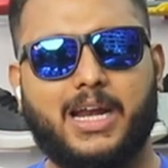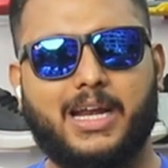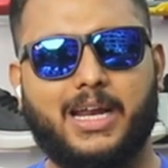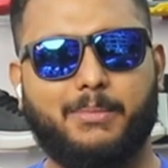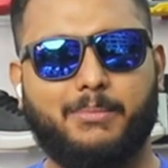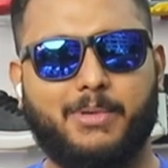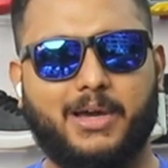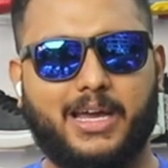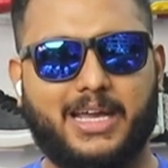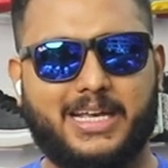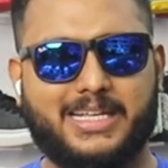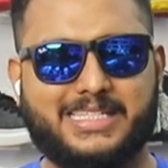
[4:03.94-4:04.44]

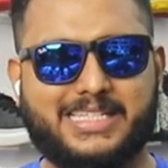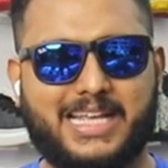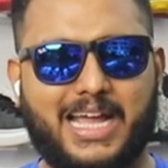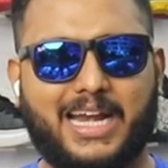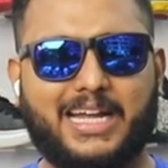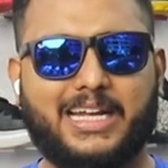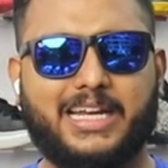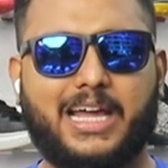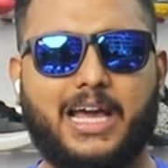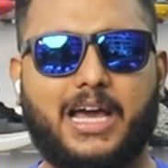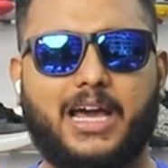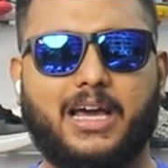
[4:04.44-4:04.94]
நம்ம
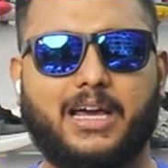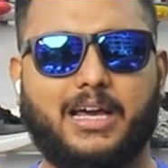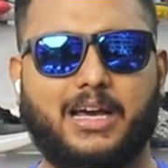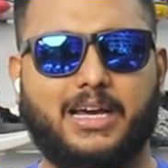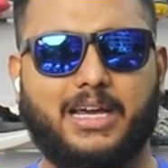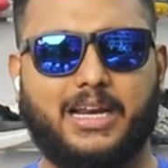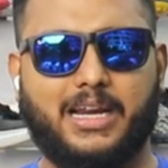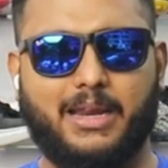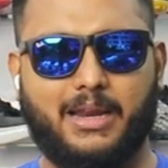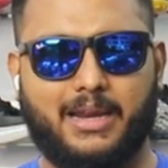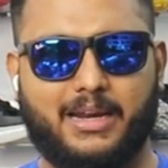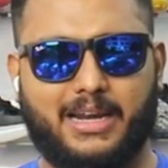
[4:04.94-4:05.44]
எக்ஸாக்டா
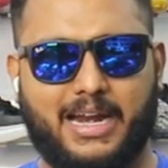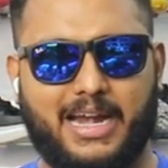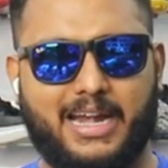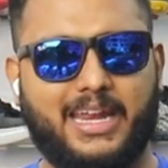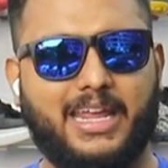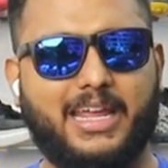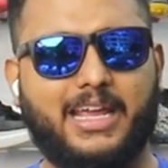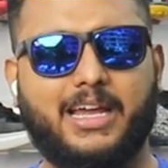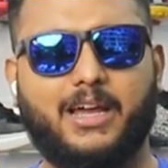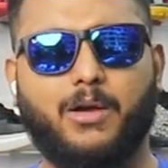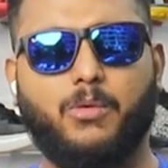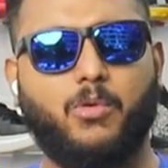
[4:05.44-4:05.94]

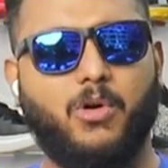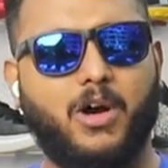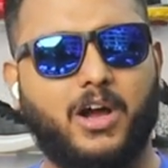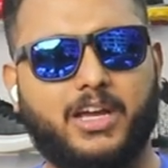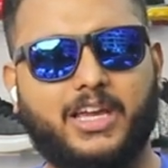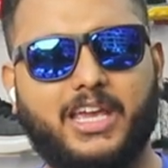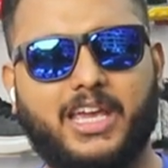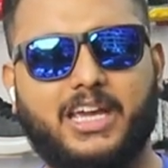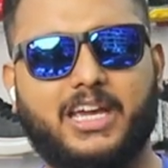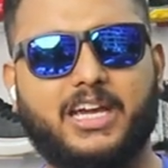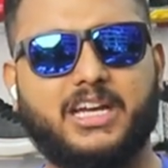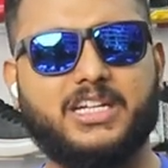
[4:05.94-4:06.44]
ரன்னிங்கு
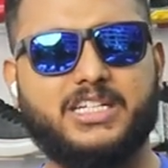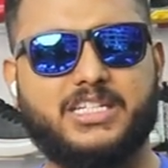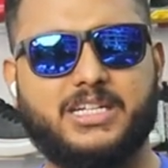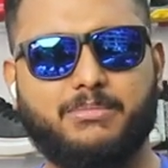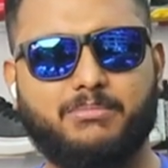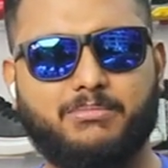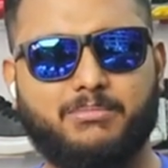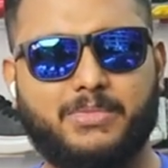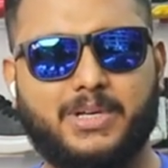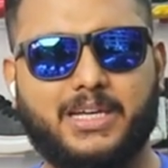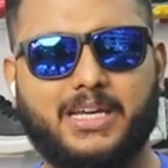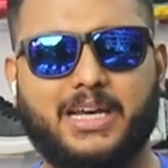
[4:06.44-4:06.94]
வாக்கிங்கு
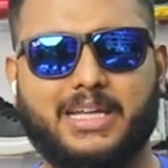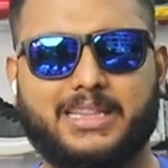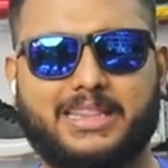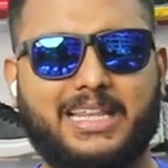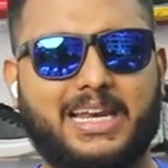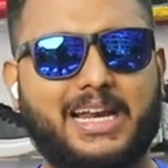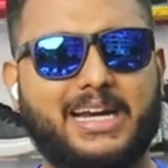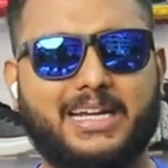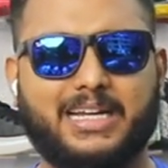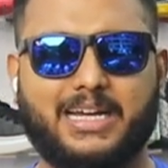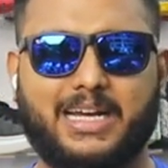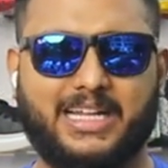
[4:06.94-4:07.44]
ஜிம்மு
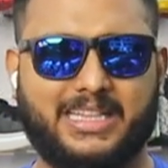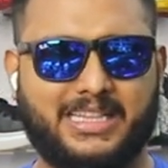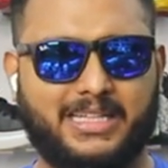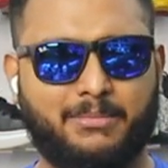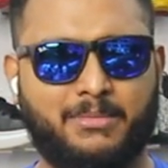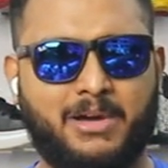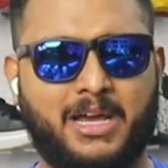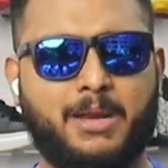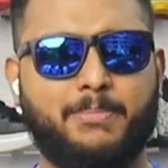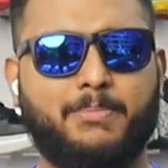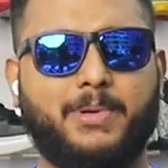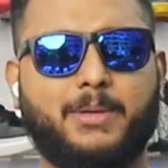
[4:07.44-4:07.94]
அத்லெட் அந்த
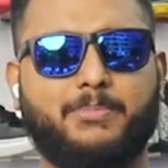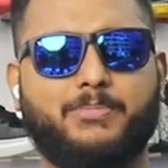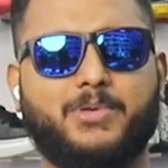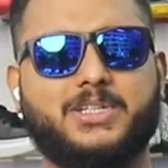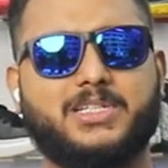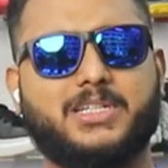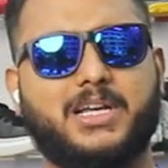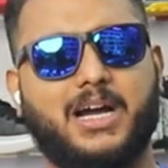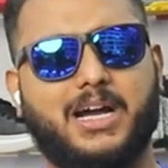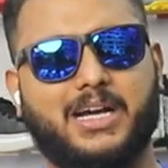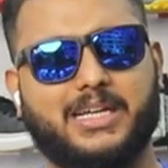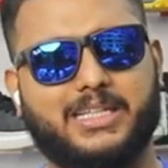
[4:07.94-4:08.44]
மாதிரி
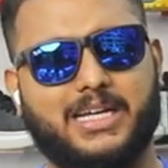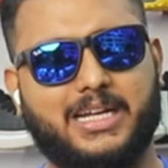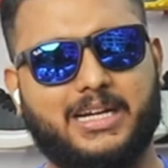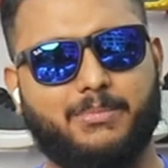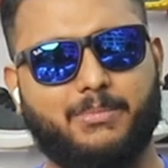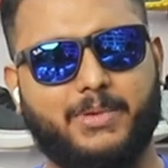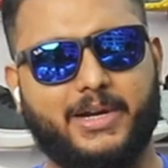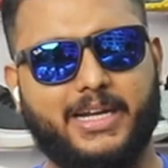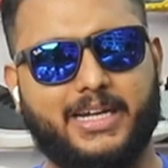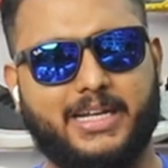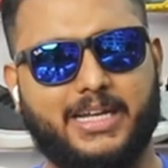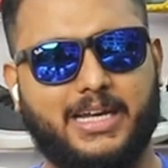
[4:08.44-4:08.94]
பர்பஸ்க்காக தான்
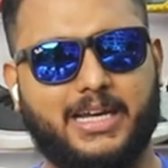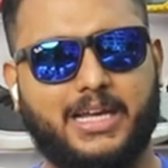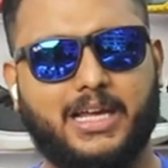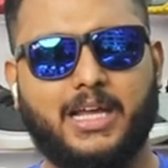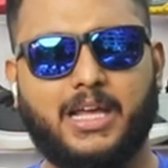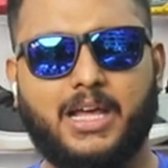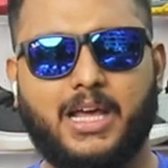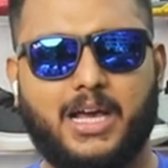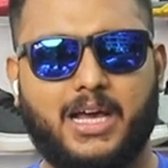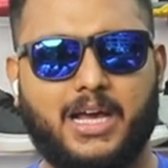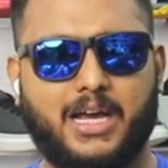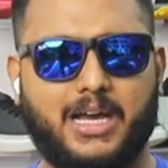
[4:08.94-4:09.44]
நம்மக்கிட்ட
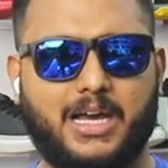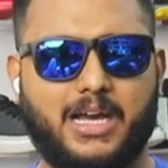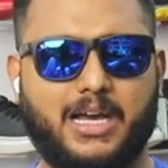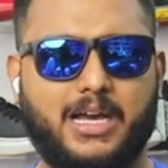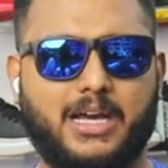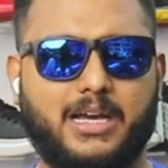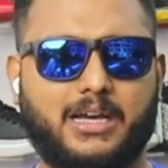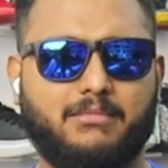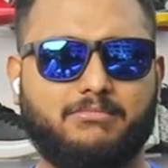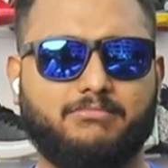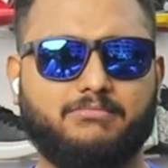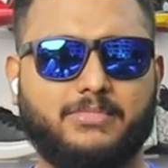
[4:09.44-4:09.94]

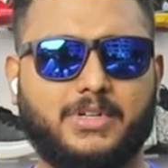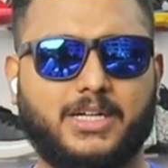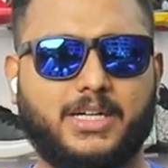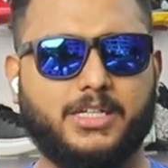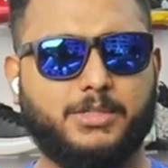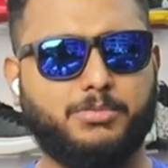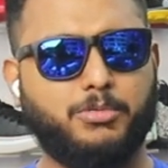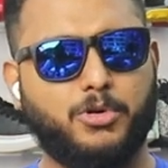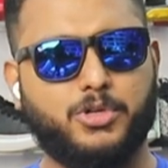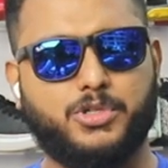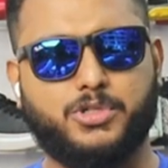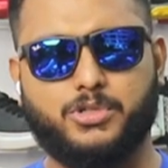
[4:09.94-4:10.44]

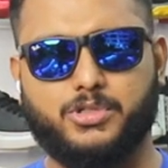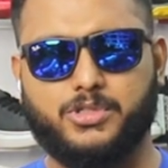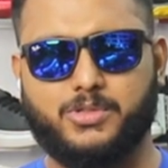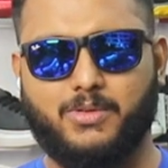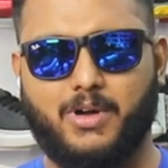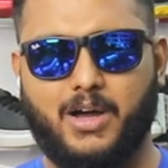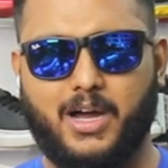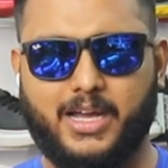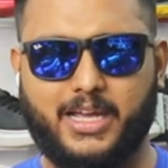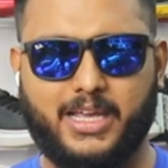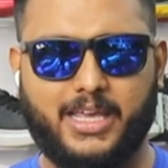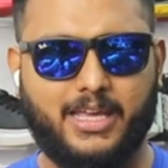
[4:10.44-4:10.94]
ஸ்போர்ட்ஸ் ஷூஸ்
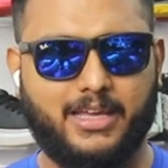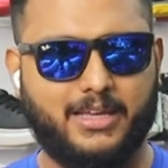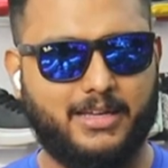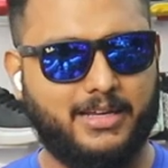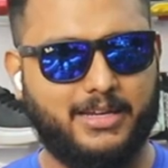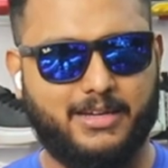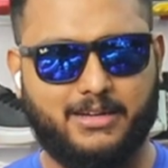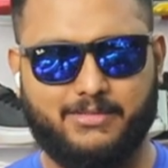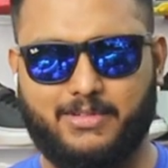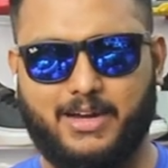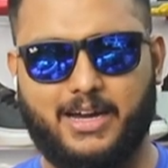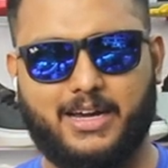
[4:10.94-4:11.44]
வாங்கி
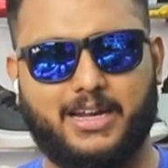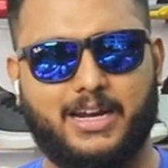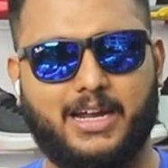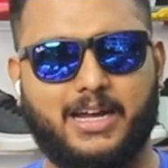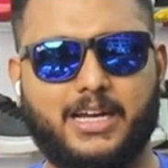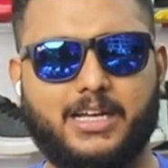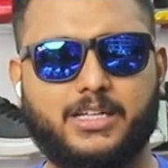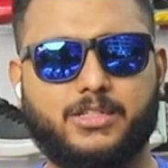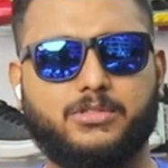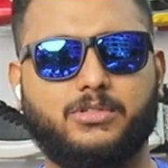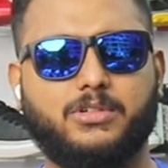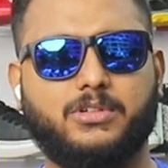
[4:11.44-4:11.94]

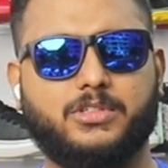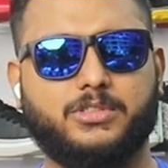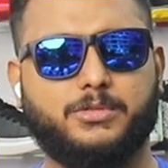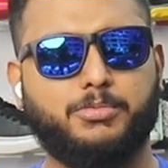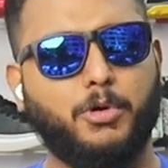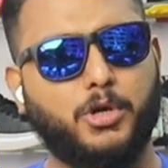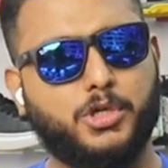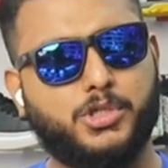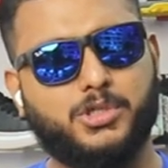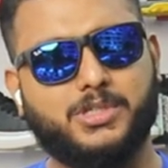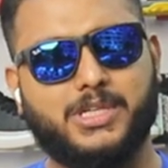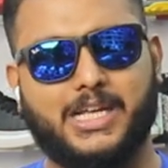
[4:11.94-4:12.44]
வாங்குறாங்க ஸோ
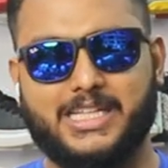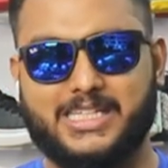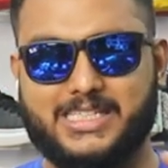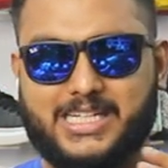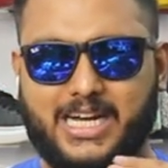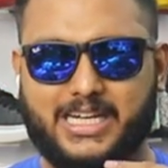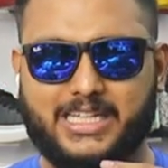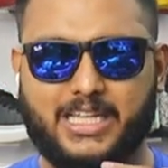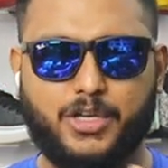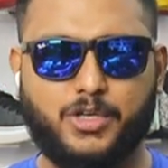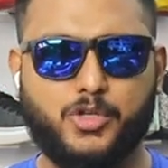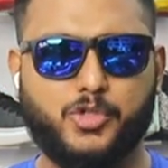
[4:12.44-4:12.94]
ஸ்போர்ட்ஸ் ஷூஸ்
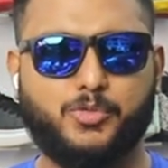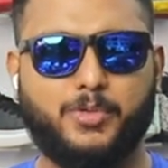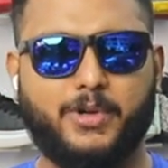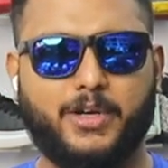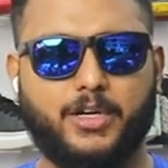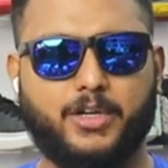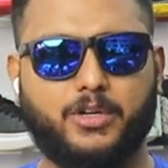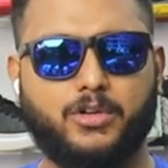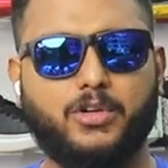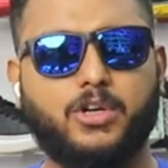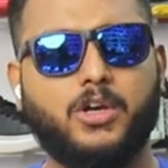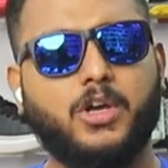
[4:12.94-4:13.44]
அதுக்காக தான் யூஸ்
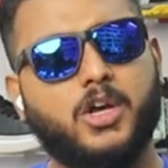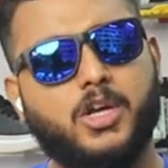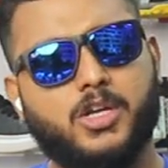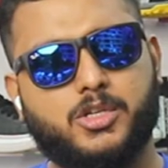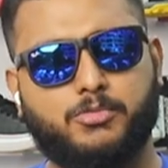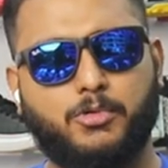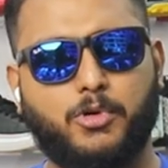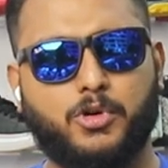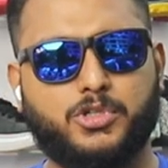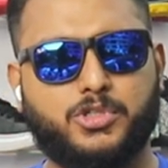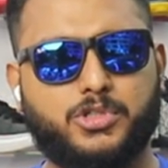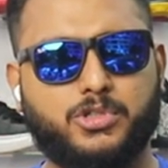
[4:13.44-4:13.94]
பண்ணணும்
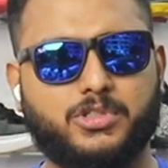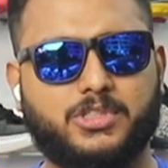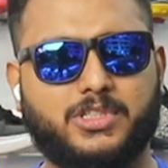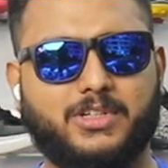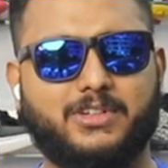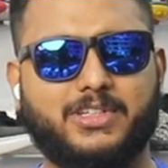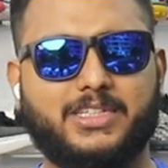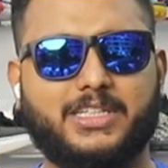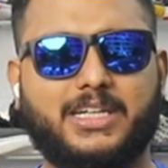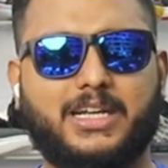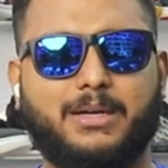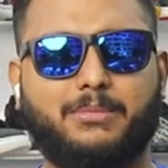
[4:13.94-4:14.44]
ஸ்போர்ட்ஸ் ஷூஸை
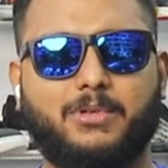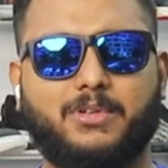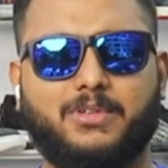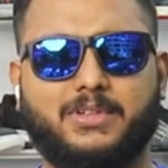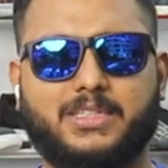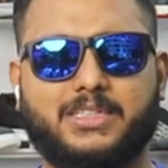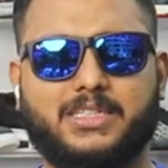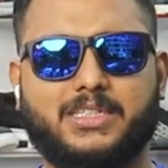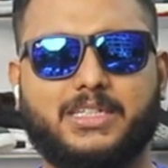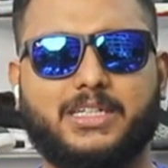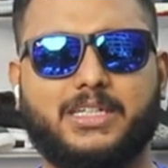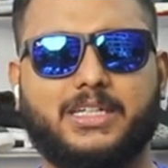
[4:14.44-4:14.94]
வந்து நம்ம
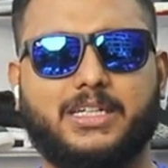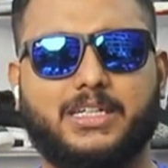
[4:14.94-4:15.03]
வந்து